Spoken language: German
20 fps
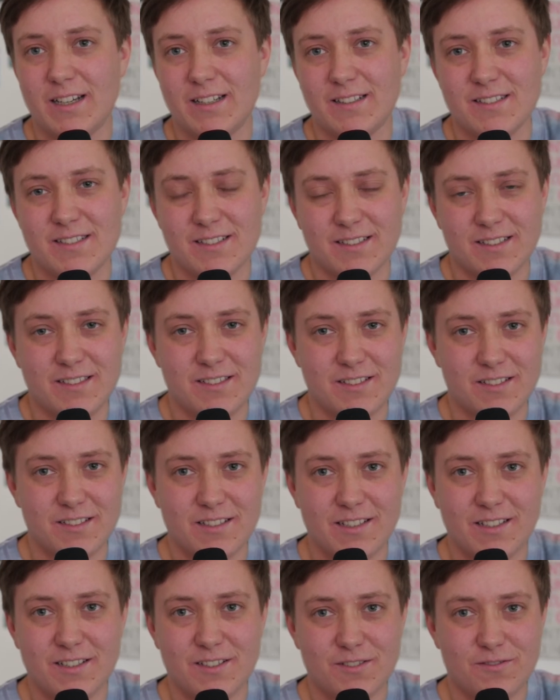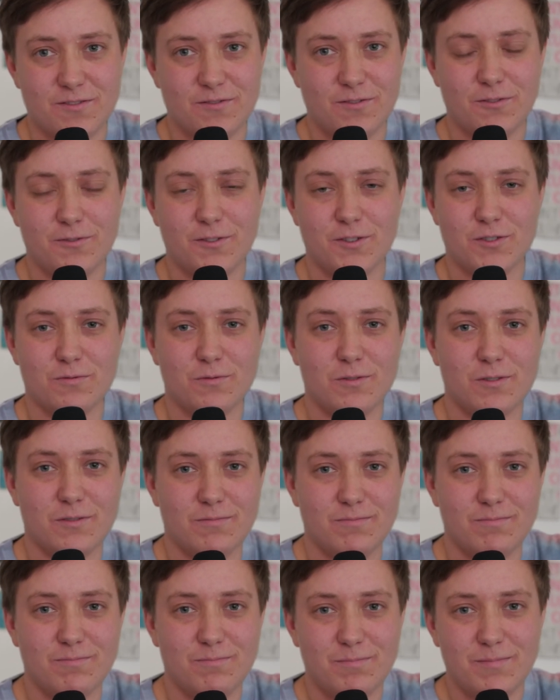Ansatz, das heißt, wir
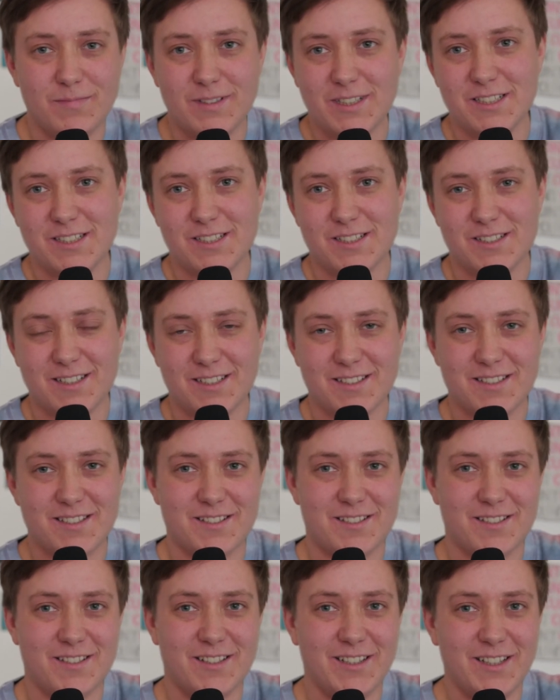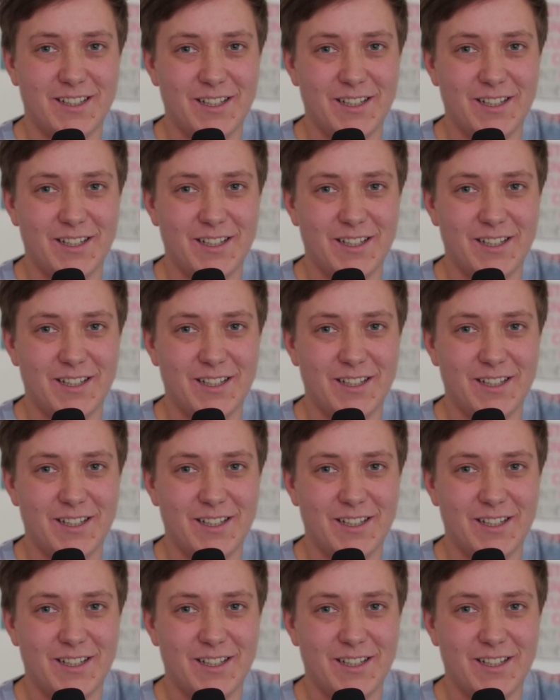versuchen nicht, dass